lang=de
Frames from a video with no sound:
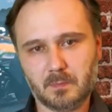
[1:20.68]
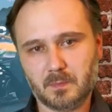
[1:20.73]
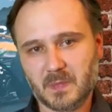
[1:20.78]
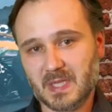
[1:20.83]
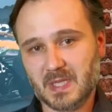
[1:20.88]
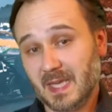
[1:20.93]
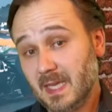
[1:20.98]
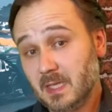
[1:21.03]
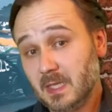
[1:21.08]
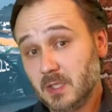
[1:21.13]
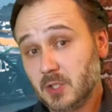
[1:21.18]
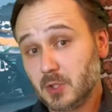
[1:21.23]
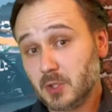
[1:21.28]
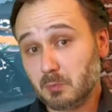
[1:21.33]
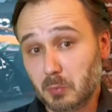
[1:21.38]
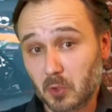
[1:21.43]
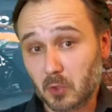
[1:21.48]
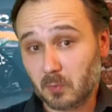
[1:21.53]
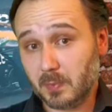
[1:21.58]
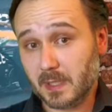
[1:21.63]
technischen
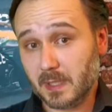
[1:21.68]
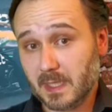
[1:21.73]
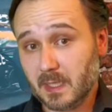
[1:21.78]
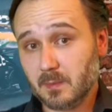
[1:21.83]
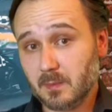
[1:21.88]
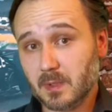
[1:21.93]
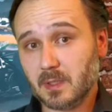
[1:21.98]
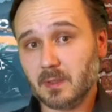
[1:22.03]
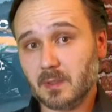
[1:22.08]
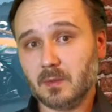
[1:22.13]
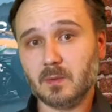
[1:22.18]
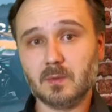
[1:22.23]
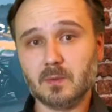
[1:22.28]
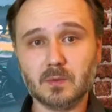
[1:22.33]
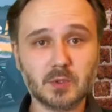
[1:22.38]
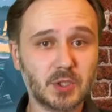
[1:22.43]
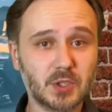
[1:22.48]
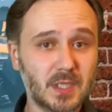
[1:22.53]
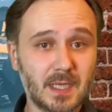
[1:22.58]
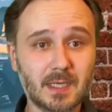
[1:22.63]
Probleme
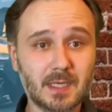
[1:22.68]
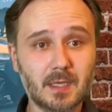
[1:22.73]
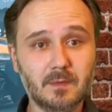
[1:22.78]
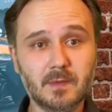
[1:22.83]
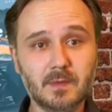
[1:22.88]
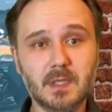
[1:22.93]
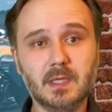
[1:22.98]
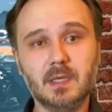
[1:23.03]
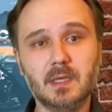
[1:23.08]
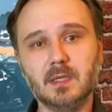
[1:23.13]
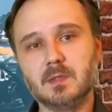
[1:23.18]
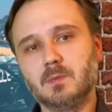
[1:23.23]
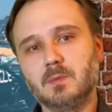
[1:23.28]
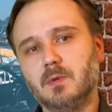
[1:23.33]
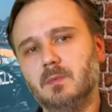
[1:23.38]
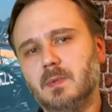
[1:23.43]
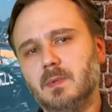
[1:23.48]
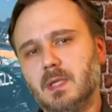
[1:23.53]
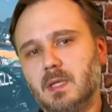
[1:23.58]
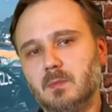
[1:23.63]
und
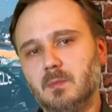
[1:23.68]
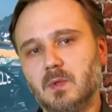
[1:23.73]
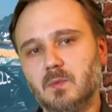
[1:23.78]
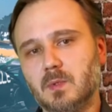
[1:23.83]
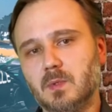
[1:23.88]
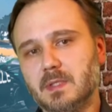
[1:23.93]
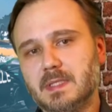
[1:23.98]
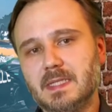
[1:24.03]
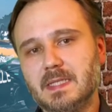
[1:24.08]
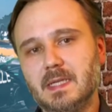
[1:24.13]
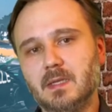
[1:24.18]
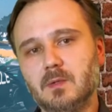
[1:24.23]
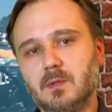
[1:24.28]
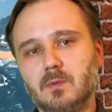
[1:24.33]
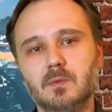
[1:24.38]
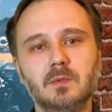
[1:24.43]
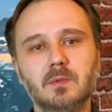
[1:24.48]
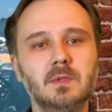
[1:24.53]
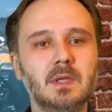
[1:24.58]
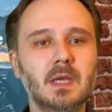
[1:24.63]
Standhaftigkeitsprobleme wohl sehr
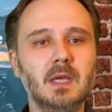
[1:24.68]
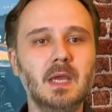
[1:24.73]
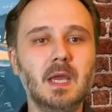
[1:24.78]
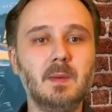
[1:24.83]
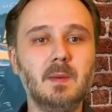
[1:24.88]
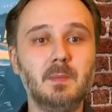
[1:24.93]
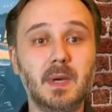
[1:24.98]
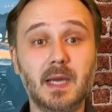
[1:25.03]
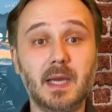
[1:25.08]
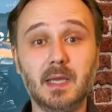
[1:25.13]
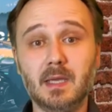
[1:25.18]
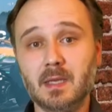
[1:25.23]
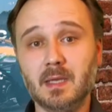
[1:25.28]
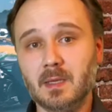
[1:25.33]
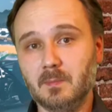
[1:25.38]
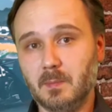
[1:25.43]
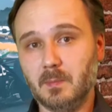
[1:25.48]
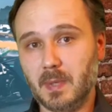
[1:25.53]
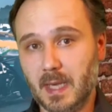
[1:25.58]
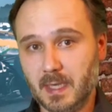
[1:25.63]
gut bei
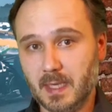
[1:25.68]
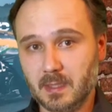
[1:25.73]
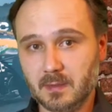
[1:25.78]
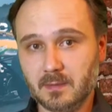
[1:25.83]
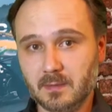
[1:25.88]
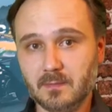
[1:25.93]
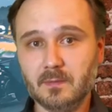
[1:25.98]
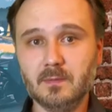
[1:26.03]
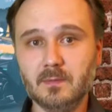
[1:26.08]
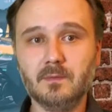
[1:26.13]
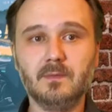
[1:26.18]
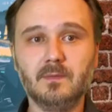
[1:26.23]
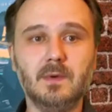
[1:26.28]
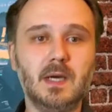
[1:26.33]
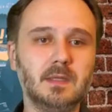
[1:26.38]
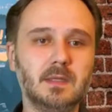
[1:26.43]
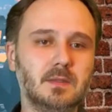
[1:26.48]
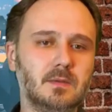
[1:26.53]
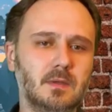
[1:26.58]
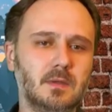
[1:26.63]
beiden
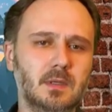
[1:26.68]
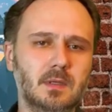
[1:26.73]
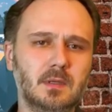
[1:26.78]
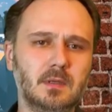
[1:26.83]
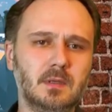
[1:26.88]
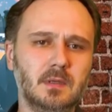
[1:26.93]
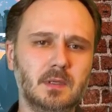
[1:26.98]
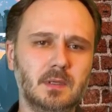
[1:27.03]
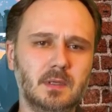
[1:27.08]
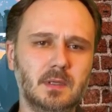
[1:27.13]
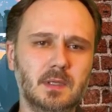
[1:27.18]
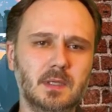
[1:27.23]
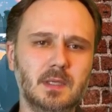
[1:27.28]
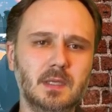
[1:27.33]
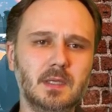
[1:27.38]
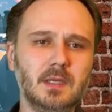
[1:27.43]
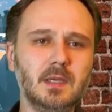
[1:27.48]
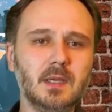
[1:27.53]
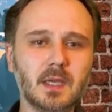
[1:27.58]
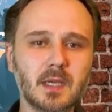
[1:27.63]
Fahrzeugen in
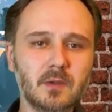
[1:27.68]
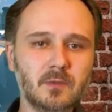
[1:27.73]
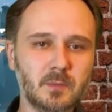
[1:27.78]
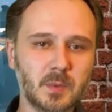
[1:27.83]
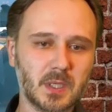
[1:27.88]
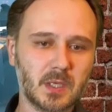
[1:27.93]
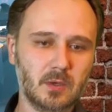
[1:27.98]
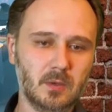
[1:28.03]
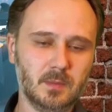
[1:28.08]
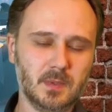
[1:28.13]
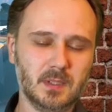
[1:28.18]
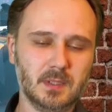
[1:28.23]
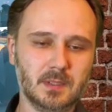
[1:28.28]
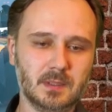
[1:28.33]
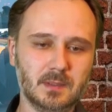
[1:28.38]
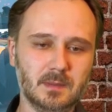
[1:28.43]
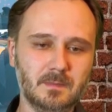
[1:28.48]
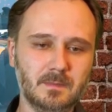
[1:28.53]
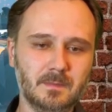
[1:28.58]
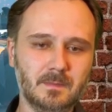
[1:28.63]
den Griff bekommen hat.